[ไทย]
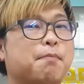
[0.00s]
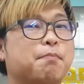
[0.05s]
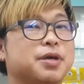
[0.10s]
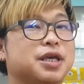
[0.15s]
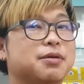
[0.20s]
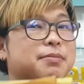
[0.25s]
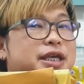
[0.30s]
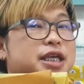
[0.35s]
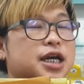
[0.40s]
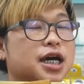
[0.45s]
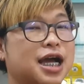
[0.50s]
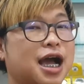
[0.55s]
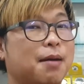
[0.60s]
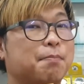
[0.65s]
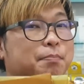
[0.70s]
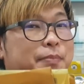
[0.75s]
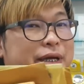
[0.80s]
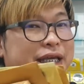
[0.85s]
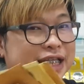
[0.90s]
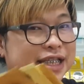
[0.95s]
รับมีไม่เยอะครั
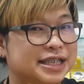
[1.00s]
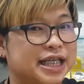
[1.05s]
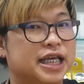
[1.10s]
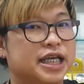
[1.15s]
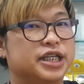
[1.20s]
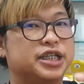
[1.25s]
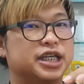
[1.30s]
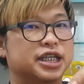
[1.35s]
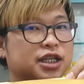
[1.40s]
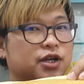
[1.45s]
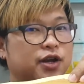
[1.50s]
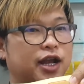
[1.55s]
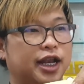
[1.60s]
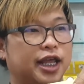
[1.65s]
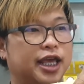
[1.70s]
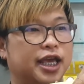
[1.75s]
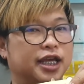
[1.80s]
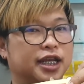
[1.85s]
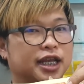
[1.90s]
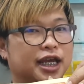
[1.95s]
บมีสี่ชิ้นเท่านั้น
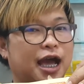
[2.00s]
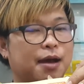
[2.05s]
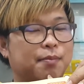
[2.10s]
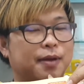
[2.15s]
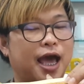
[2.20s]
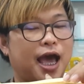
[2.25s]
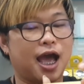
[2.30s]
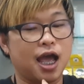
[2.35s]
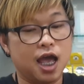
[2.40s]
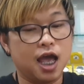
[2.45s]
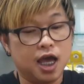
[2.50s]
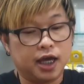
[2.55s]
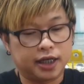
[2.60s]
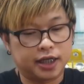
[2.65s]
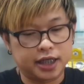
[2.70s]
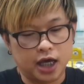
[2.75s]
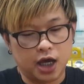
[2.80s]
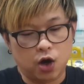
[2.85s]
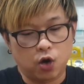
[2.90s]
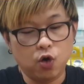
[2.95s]
เองนะครับนะ
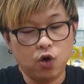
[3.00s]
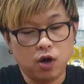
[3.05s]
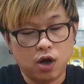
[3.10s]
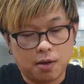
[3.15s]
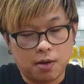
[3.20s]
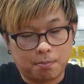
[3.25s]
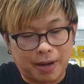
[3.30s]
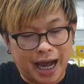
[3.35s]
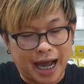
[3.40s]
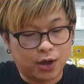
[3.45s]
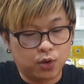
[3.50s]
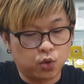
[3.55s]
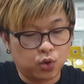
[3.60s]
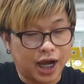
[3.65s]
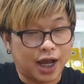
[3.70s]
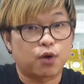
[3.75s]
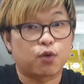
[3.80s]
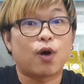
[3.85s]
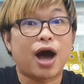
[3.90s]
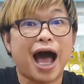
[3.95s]
เดี๋ยวมาดู
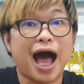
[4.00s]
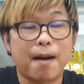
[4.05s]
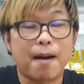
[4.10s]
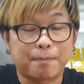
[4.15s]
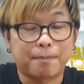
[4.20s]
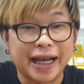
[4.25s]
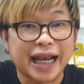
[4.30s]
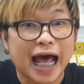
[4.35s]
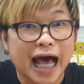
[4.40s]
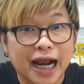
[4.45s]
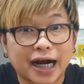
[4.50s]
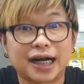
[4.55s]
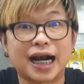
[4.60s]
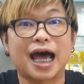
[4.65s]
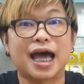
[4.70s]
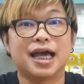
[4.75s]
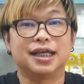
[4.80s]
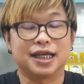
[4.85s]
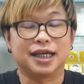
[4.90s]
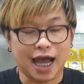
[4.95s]
กันว่าเป็นอะไร
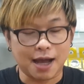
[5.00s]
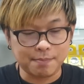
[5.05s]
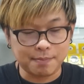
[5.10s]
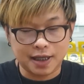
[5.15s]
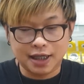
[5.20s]
นะครับ